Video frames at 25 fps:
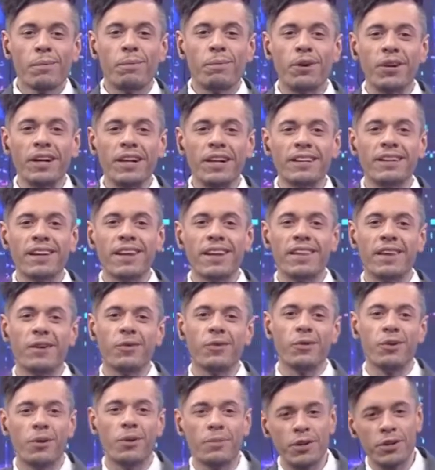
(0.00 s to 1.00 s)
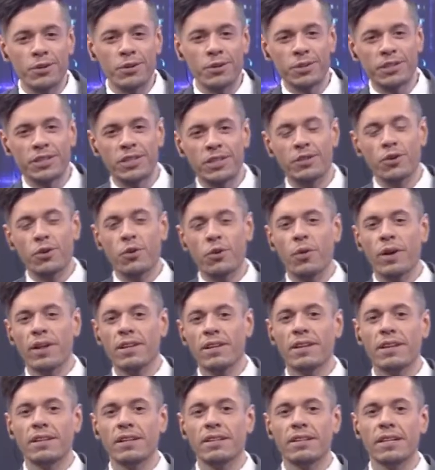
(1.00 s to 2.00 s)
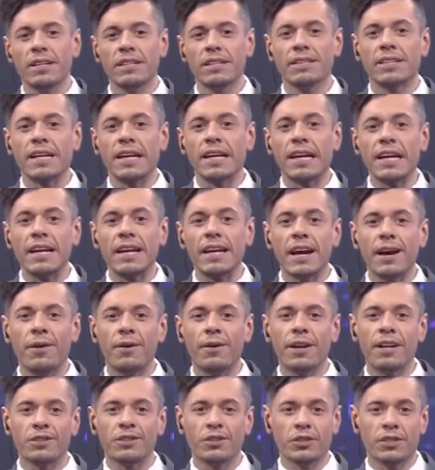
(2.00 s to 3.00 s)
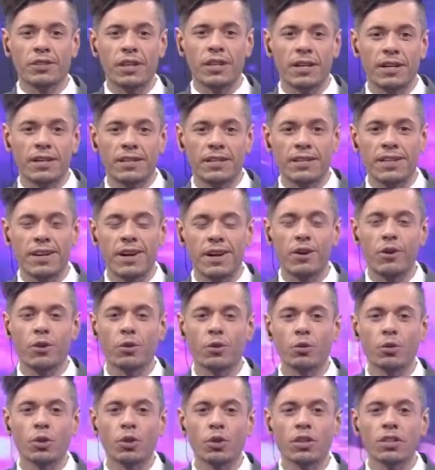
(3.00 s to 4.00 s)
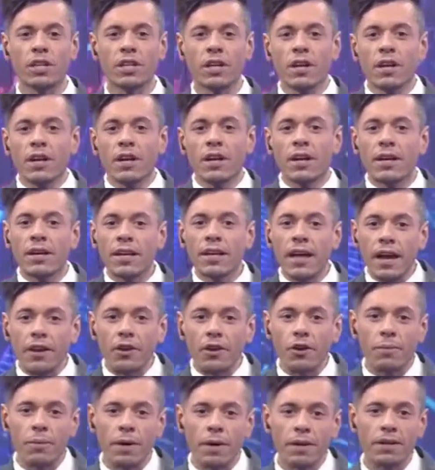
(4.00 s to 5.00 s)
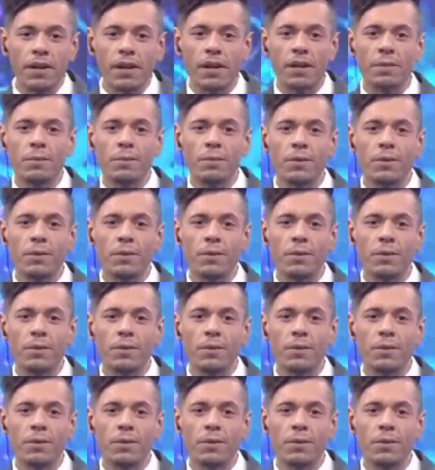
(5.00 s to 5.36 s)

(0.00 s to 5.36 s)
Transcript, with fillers: porque el 3 de julio de 1943 se creaba la Sociedad Argentina de Locutores y años más tarde, en